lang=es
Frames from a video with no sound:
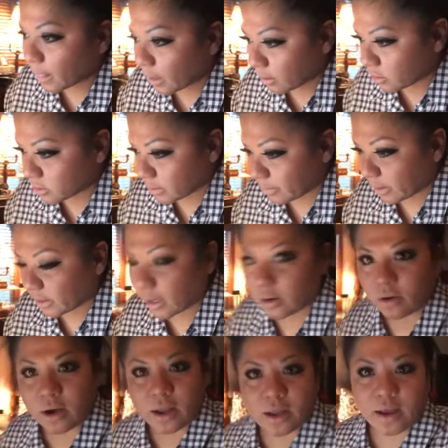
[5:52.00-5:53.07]
Nos
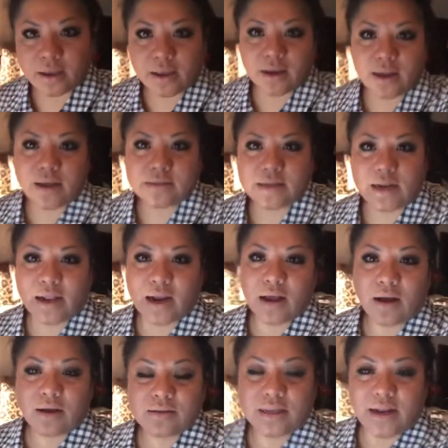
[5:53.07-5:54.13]
invitaron a ir a salir
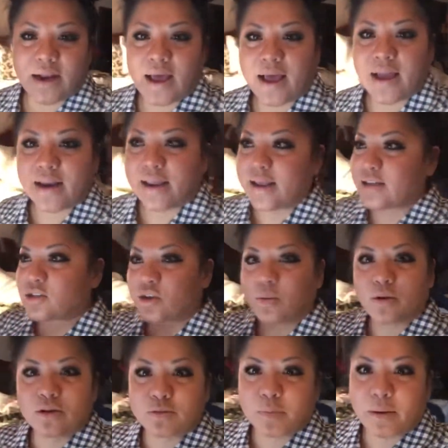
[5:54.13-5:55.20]
a cenar y somos los